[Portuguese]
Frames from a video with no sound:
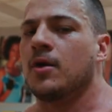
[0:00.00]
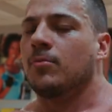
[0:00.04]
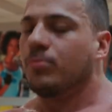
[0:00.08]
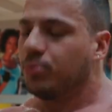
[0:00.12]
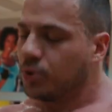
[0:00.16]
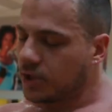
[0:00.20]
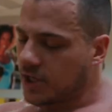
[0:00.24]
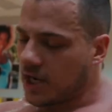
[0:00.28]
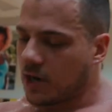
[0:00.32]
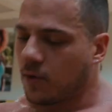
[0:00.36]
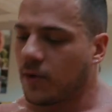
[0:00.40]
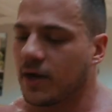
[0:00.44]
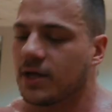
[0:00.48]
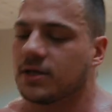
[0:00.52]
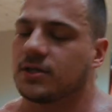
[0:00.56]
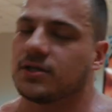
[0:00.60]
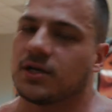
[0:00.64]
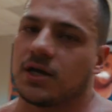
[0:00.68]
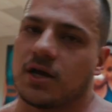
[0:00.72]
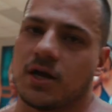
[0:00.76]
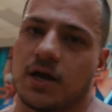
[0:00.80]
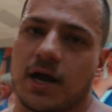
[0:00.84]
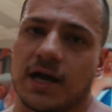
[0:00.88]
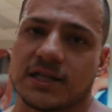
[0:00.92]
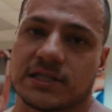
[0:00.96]
porque a
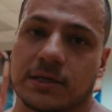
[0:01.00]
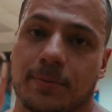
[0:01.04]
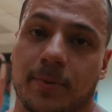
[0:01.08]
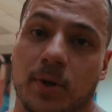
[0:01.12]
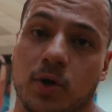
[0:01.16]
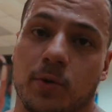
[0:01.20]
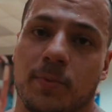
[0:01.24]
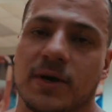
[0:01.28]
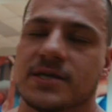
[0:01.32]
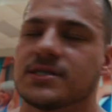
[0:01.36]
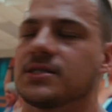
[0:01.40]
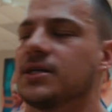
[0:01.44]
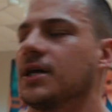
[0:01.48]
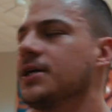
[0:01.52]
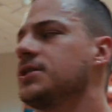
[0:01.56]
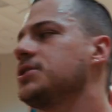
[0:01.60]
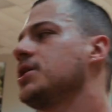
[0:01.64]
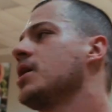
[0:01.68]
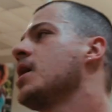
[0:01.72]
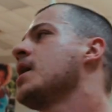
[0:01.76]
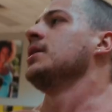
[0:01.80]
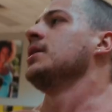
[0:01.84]
quarentena atrapalhou bastante